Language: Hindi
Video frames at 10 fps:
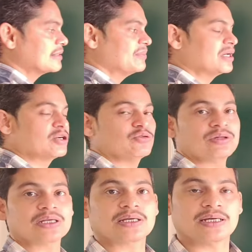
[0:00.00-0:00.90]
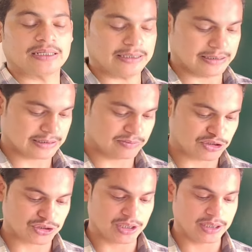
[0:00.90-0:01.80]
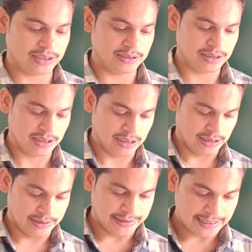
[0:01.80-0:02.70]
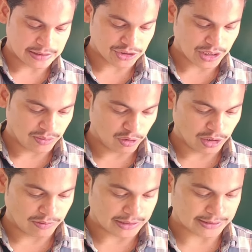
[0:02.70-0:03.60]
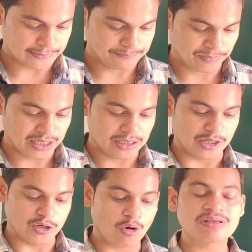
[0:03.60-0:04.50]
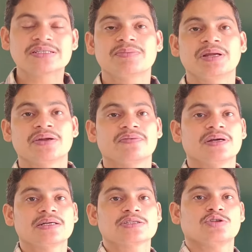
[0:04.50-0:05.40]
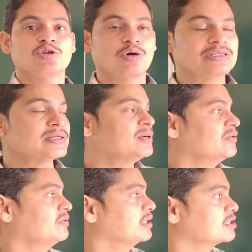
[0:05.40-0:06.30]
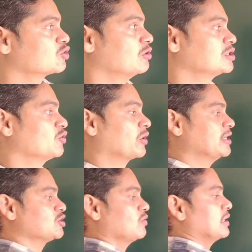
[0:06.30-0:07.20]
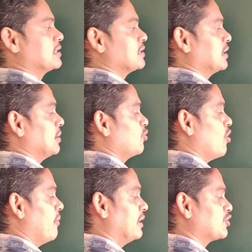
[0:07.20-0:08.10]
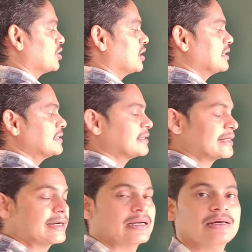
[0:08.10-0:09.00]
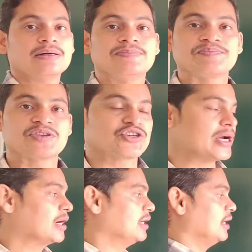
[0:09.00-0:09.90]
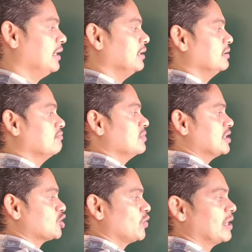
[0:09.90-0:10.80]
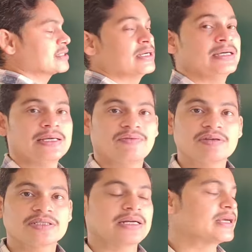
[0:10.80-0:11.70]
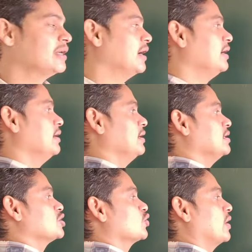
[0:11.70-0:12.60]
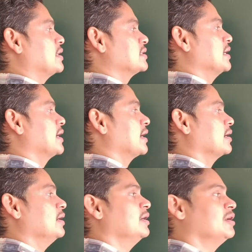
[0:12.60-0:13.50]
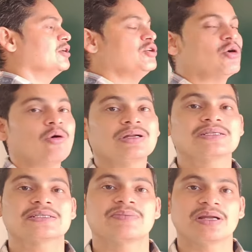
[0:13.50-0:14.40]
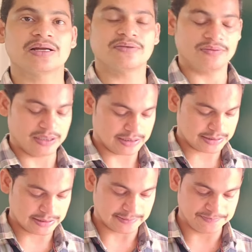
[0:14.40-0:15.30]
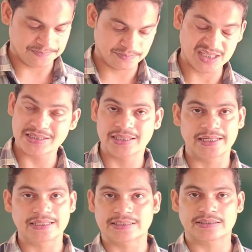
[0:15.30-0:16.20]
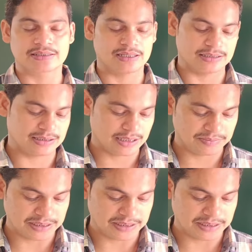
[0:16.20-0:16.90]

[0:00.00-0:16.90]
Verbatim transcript: सिमिलर होते हैं ये समझना है नेक्स्ट क्या बोला हुआ था नॉन सिमिलर फिगर्स तो नॉन सिमिलर फिगर्स कौन से होंगे स्क्वायर के साथ आप कॉम्बिनेशन कर दीजिए ट्राइंगल का ट्राइंगल एंड स्क्वायर्स या फिर सर्किल एंड स्क्वायर्स ये क्या है नॉन सिमिलर फिगर्स हैं इस तरीके से इसका आंसर आप